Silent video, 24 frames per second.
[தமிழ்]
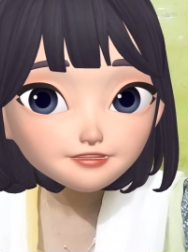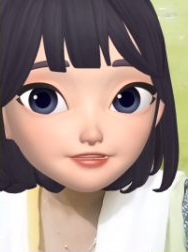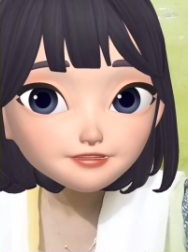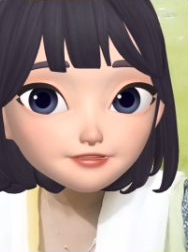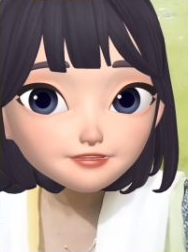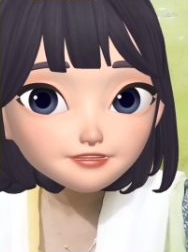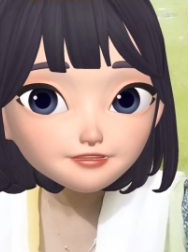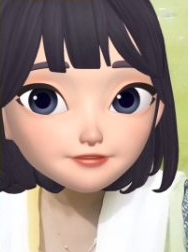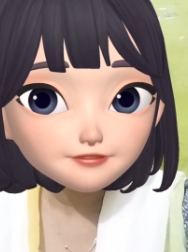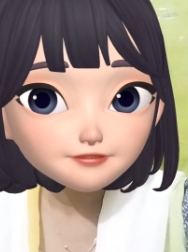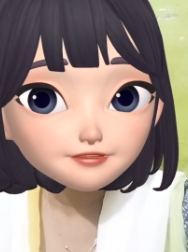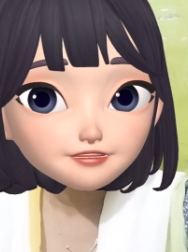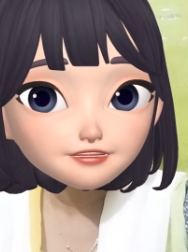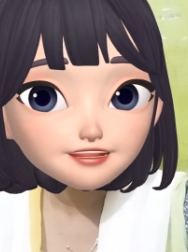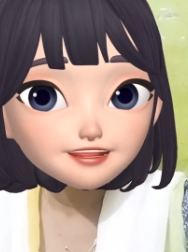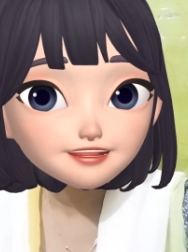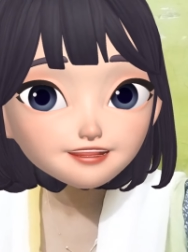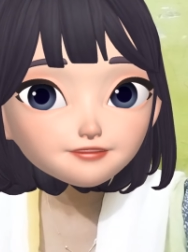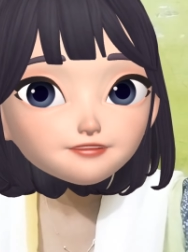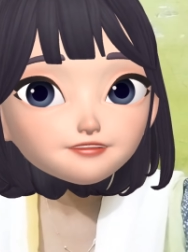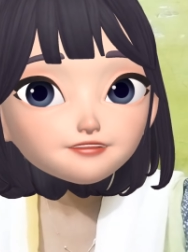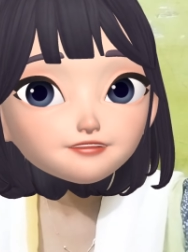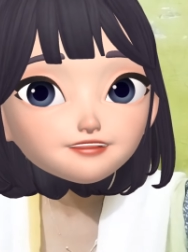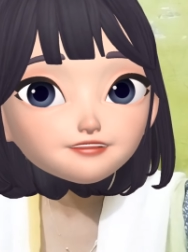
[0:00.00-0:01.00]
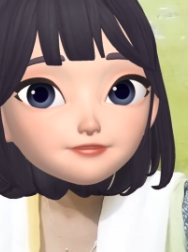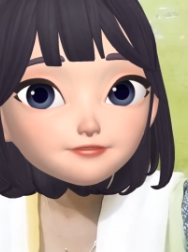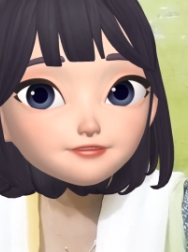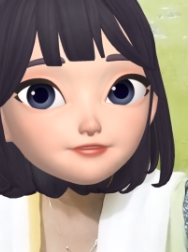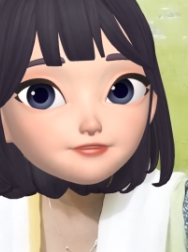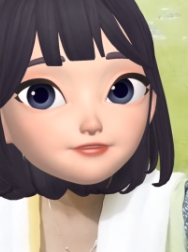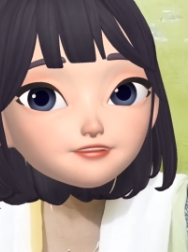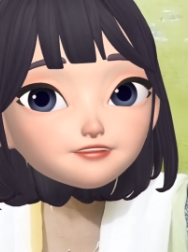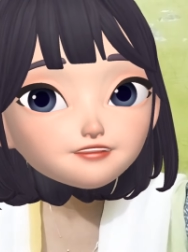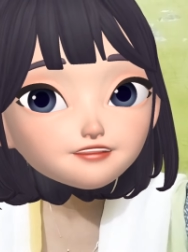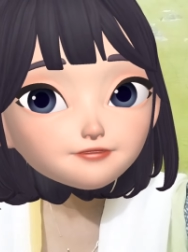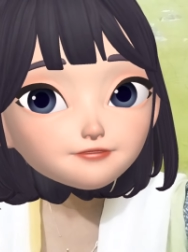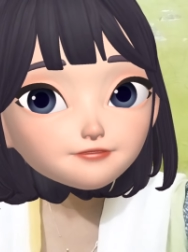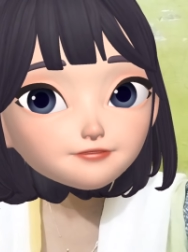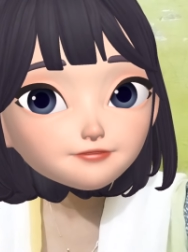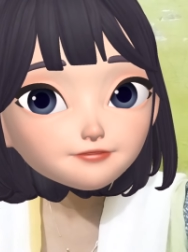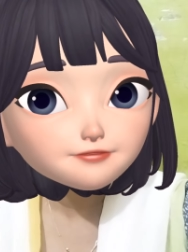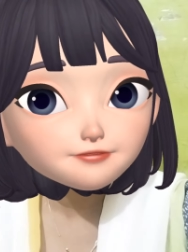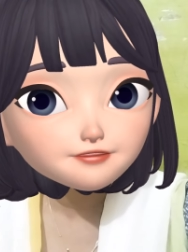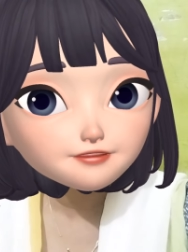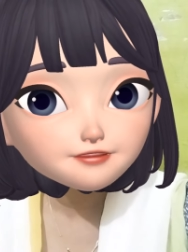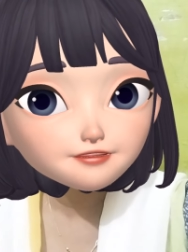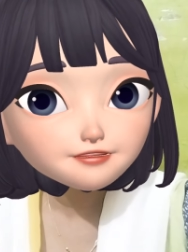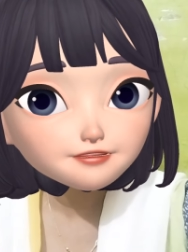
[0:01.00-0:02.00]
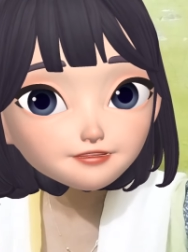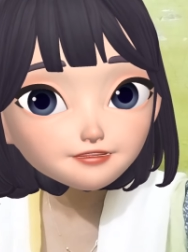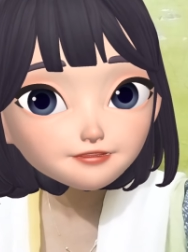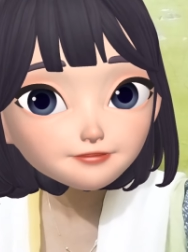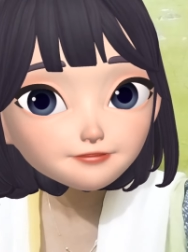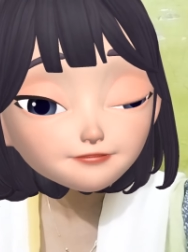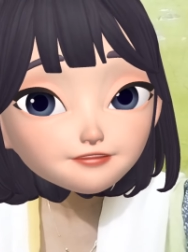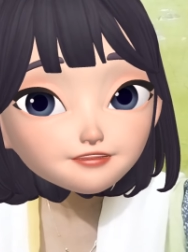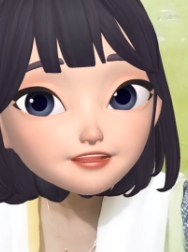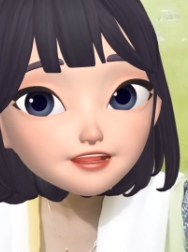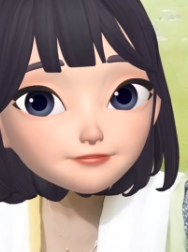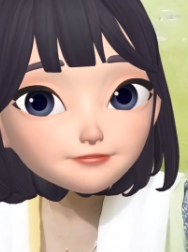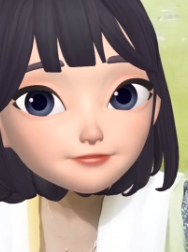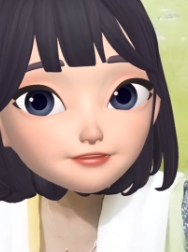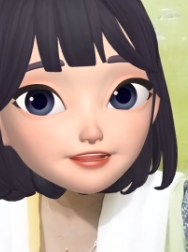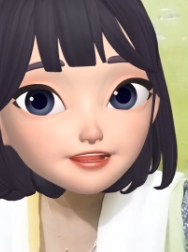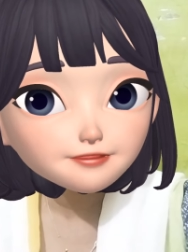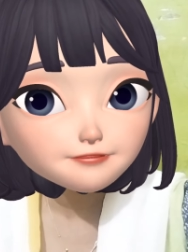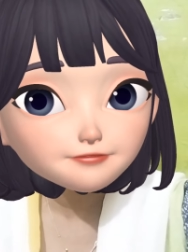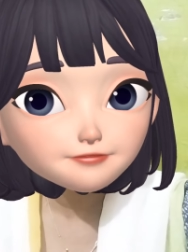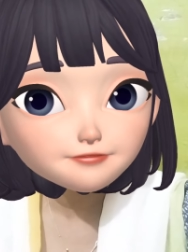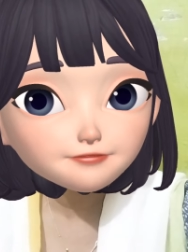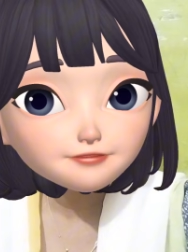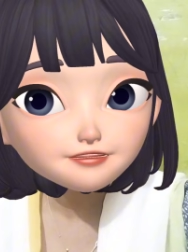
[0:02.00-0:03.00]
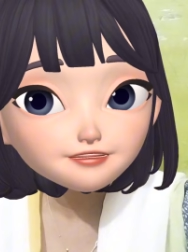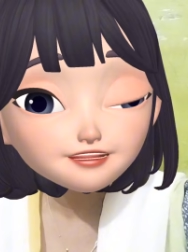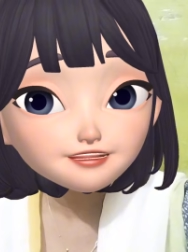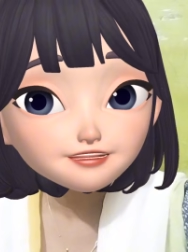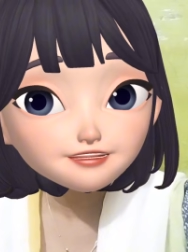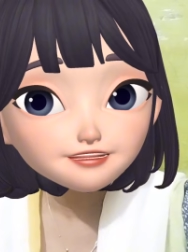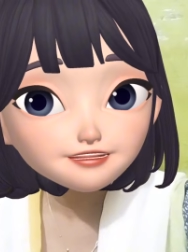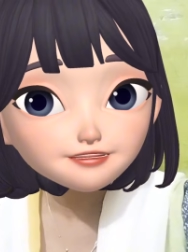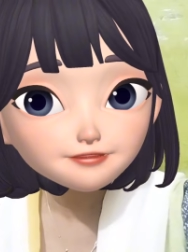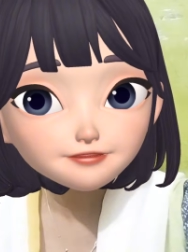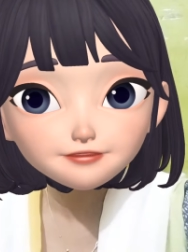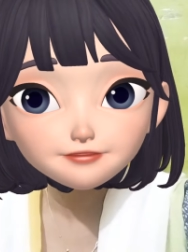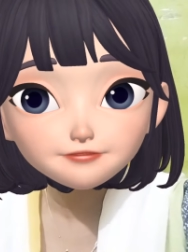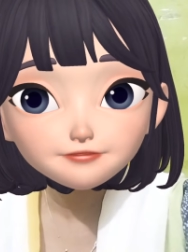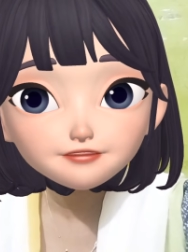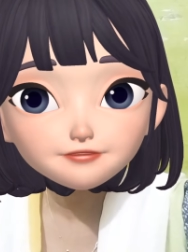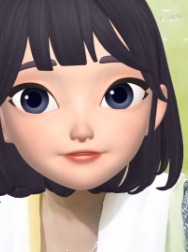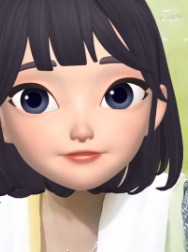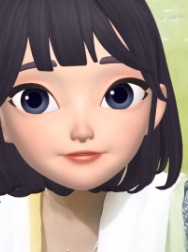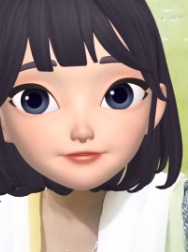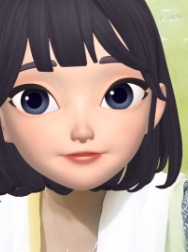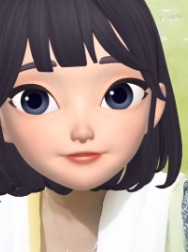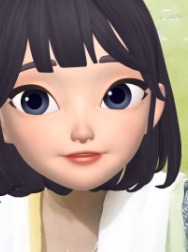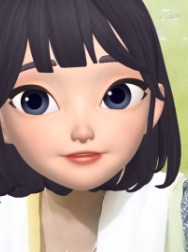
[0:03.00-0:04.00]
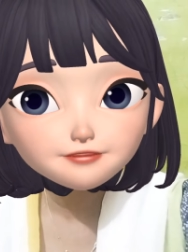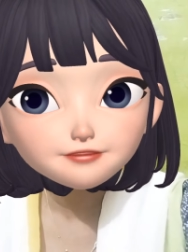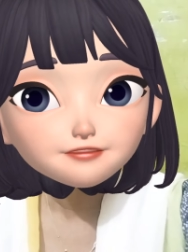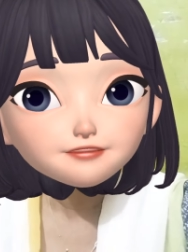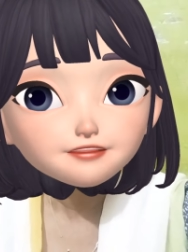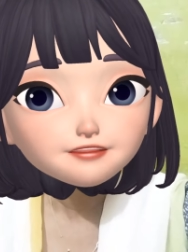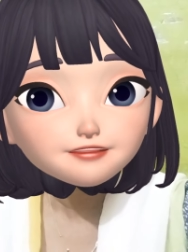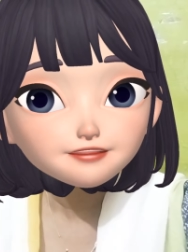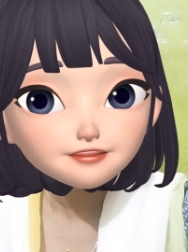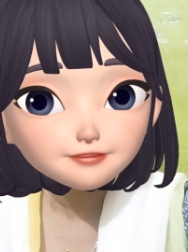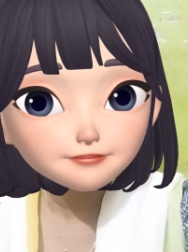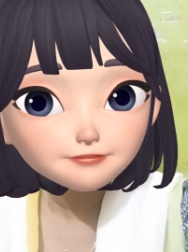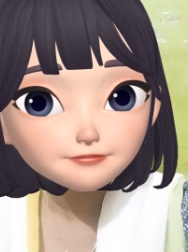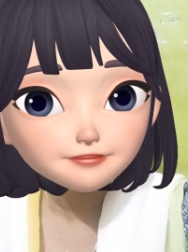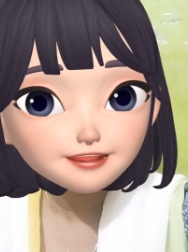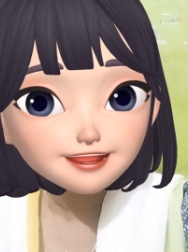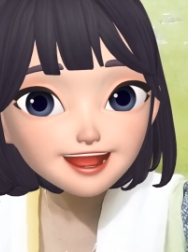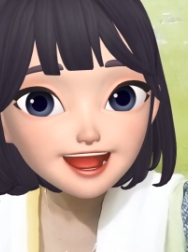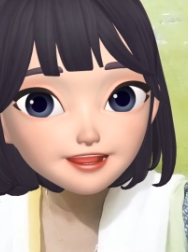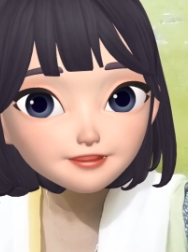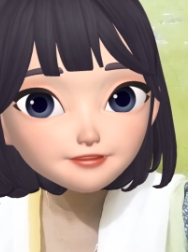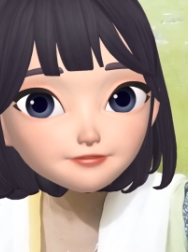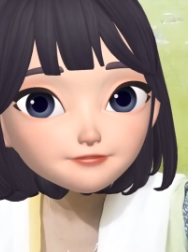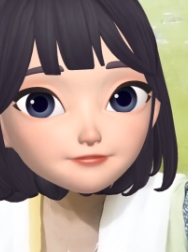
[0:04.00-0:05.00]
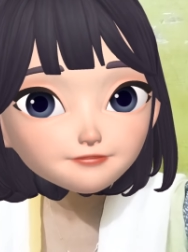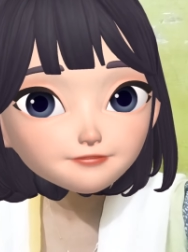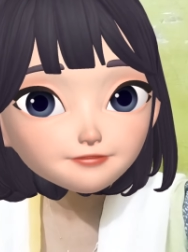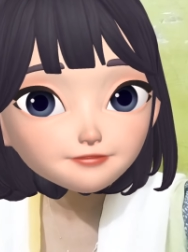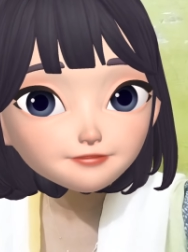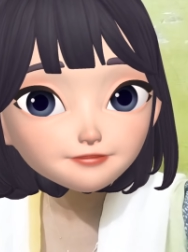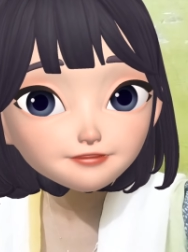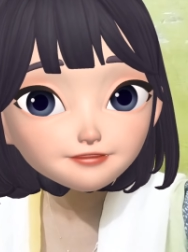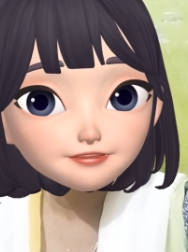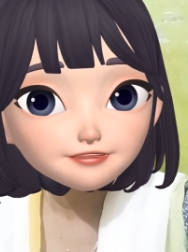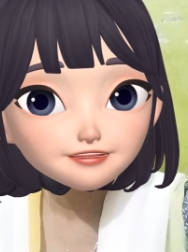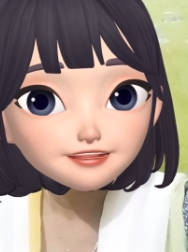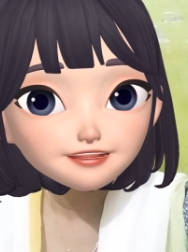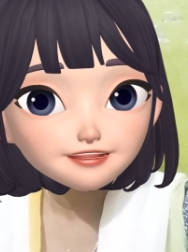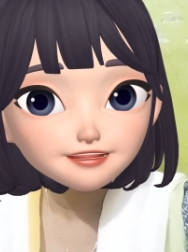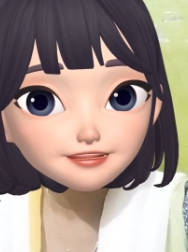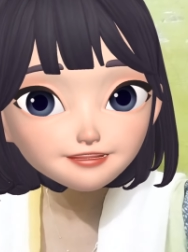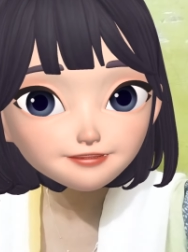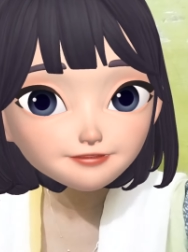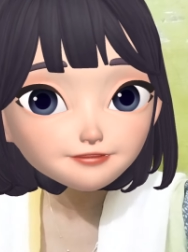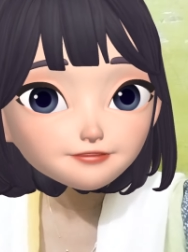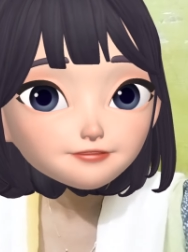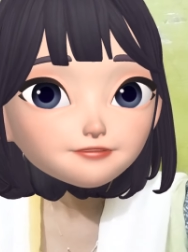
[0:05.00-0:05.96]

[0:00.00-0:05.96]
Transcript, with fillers: என்னை வந்து ஏன்டா கல்யாணம் பண்ணணும் இருக்கா இப்ப உங்களுக்கு அது மட்டும் இல்லாம எங்க அம்மாவை ராஜேஷ் அப்படின்னு சொல்லிட்டு ரொம்பவே கேவலமா பேசிட்டு இருக்கீங்க